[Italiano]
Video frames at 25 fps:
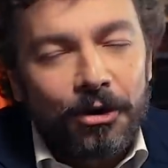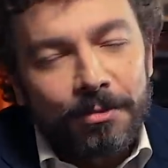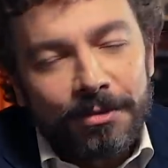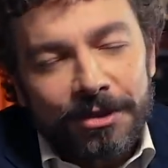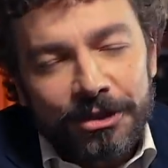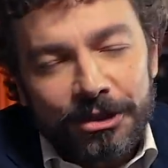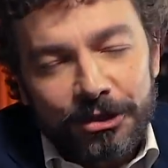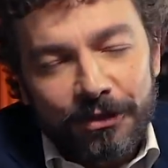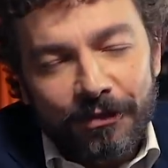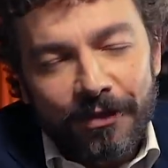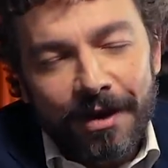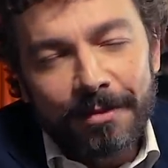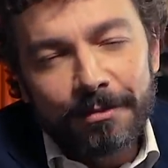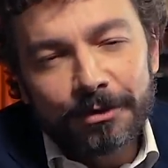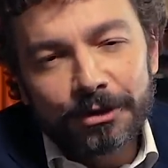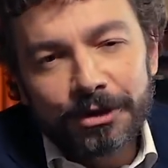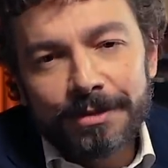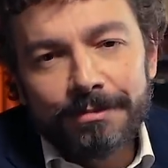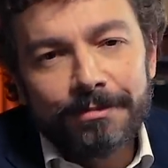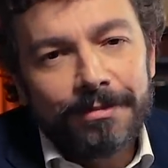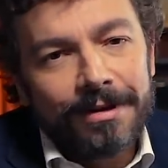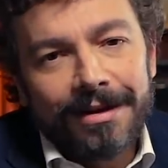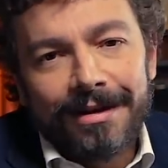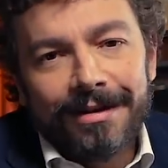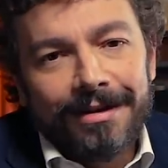come dicevamo,
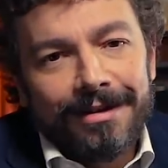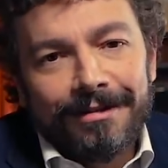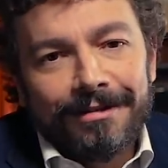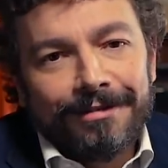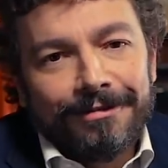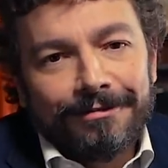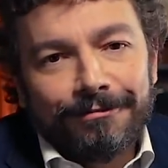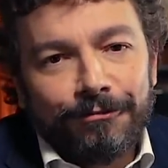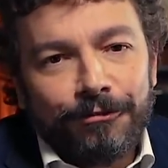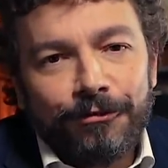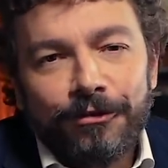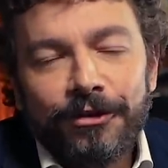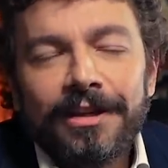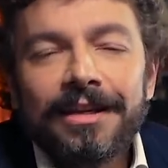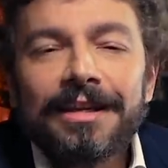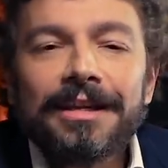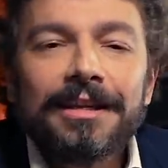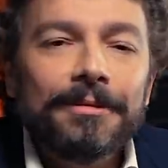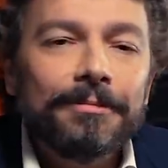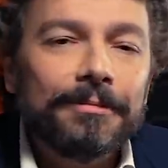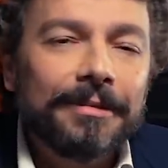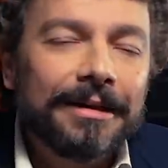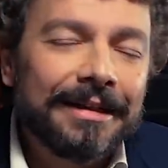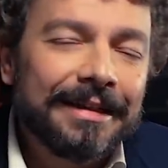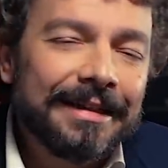sembra un
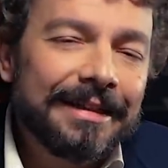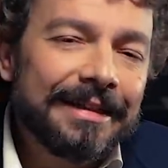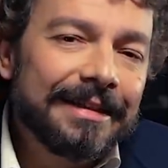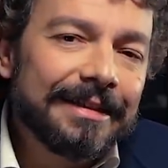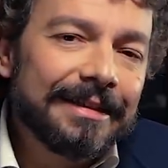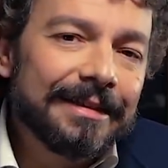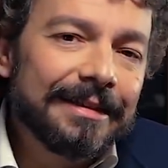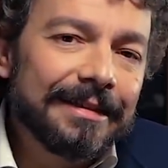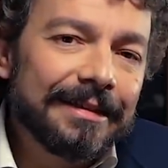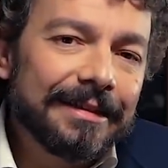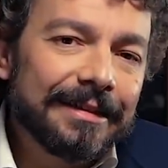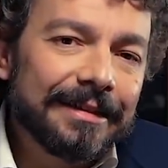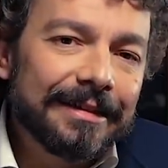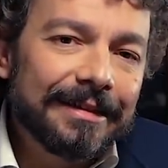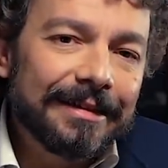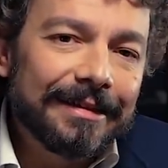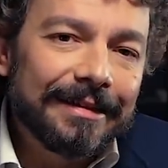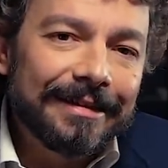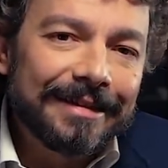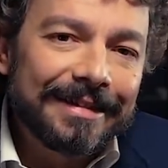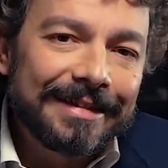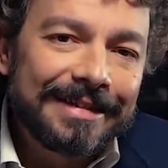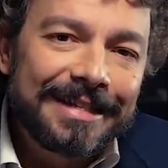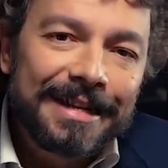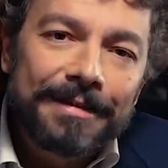film,
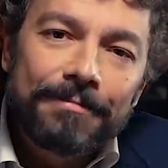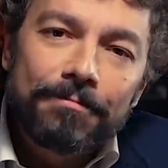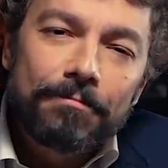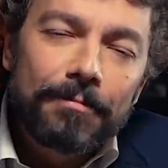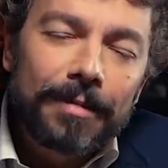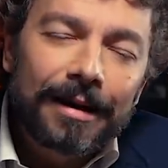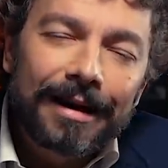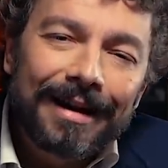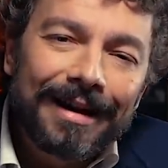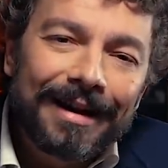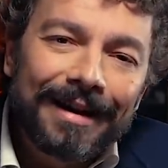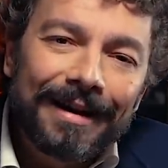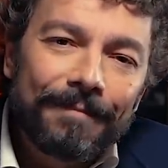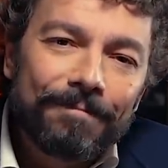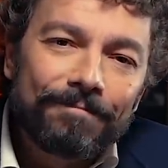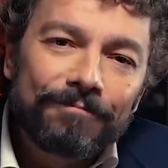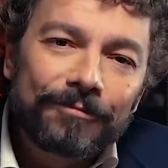eh, sembra